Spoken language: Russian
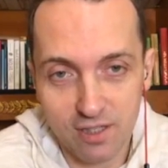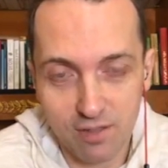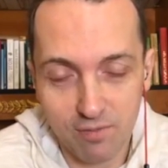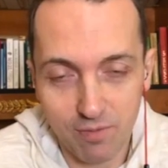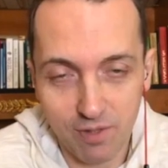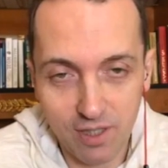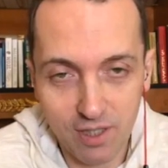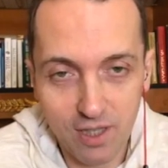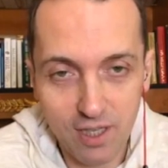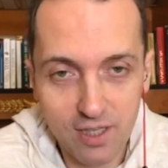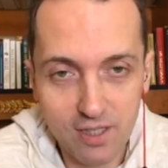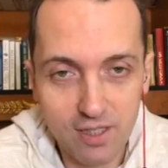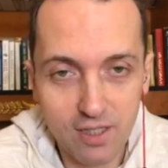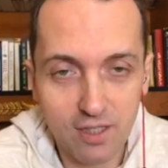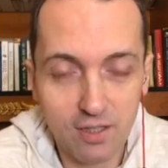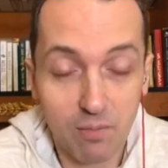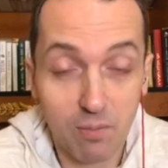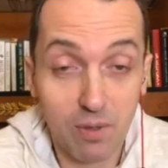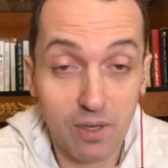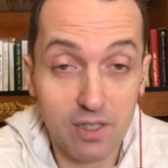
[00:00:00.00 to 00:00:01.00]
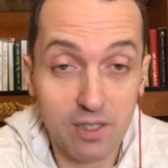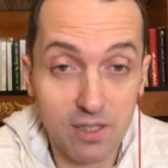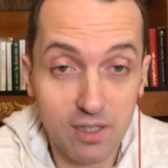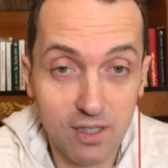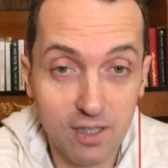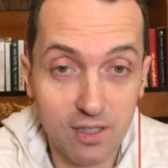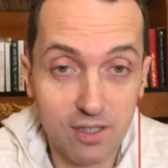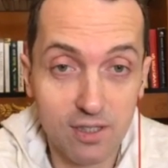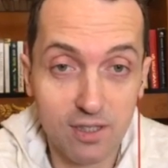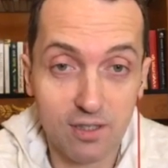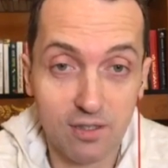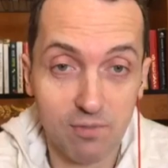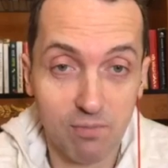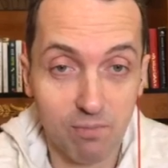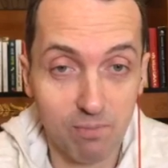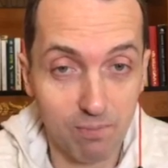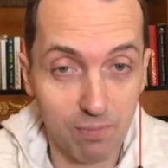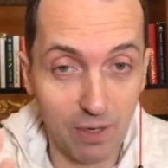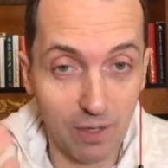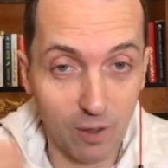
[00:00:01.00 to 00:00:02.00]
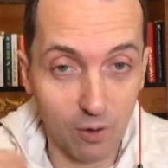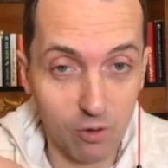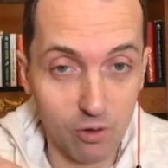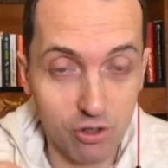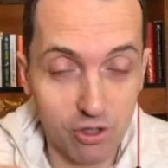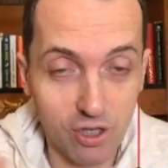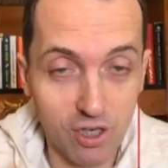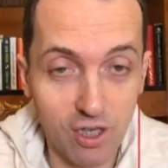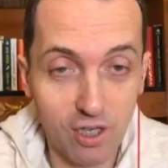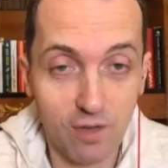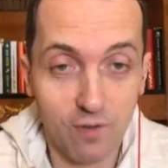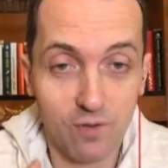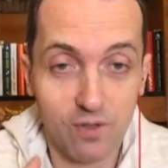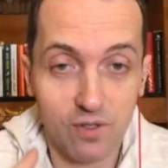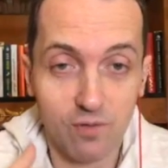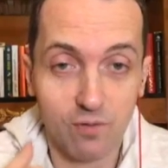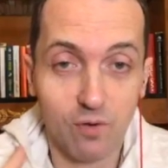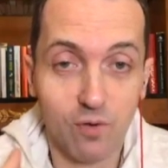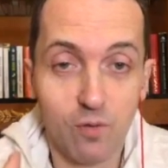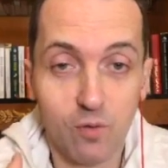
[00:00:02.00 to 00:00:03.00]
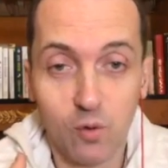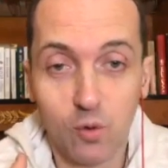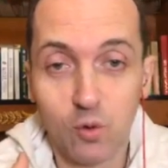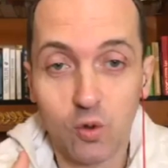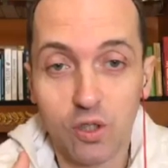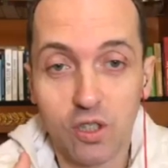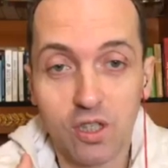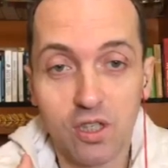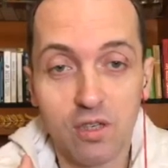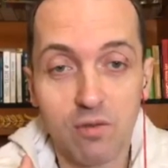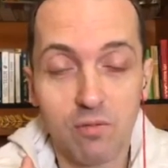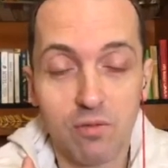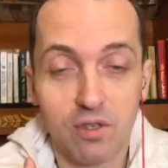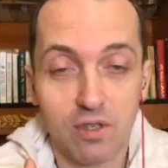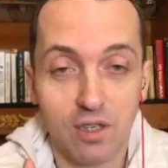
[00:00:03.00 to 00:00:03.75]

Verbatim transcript: Медитация – это процесс погружение в свой внутренний мир.